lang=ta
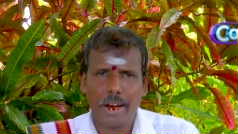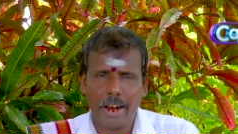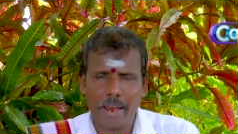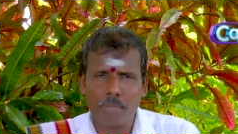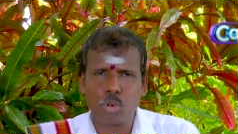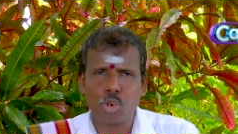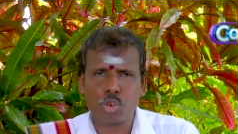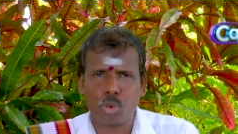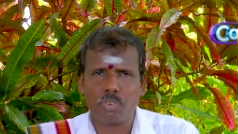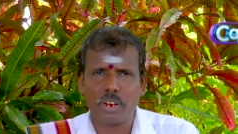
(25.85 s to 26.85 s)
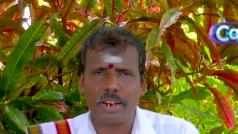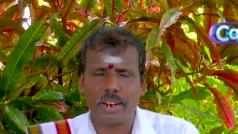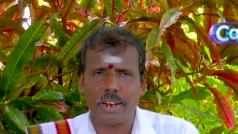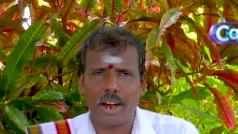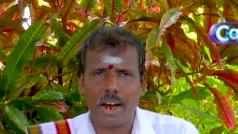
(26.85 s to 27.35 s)
கலைமுது
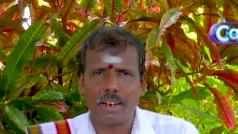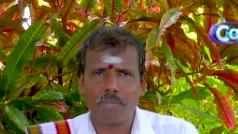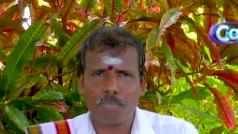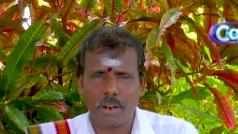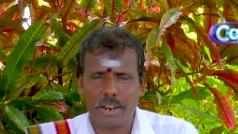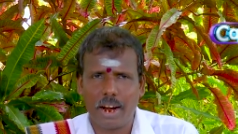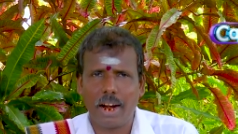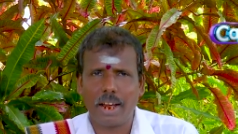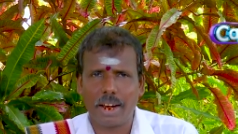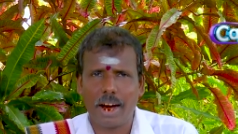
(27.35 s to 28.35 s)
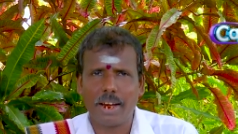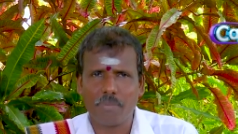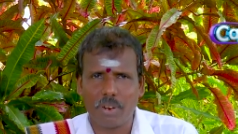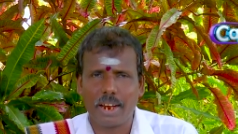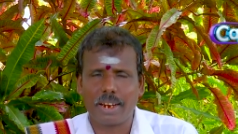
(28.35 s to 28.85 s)
சொத்திற்கு நான் பங்காளனாய்
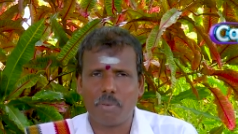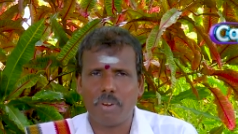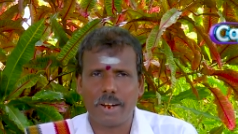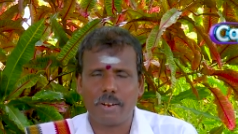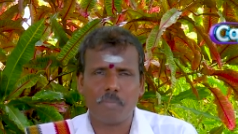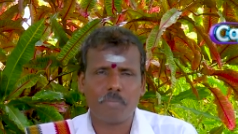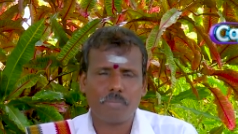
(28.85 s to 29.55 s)
விளங்க வேண்டும்